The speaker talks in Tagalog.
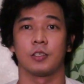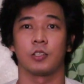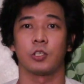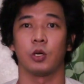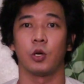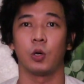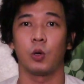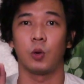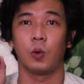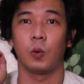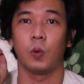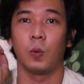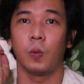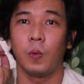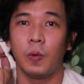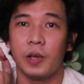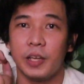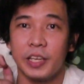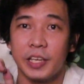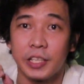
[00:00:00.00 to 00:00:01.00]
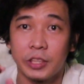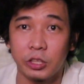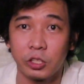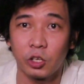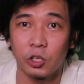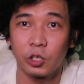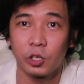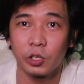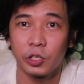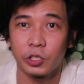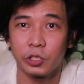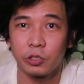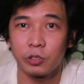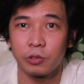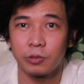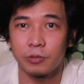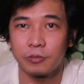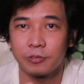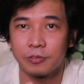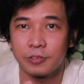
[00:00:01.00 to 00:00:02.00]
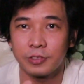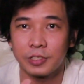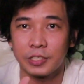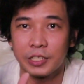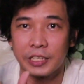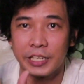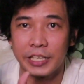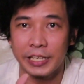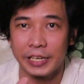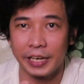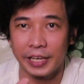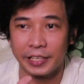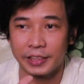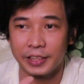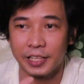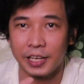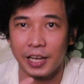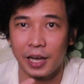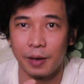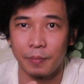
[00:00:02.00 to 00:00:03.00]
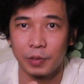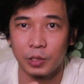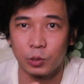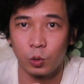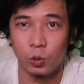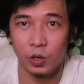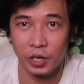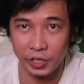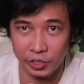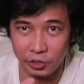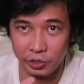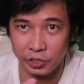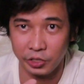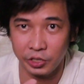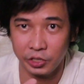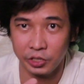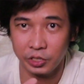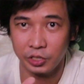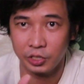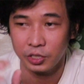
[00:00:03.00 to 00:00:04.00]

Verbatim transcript: So, ito yung ring light na gamit ko ngayon.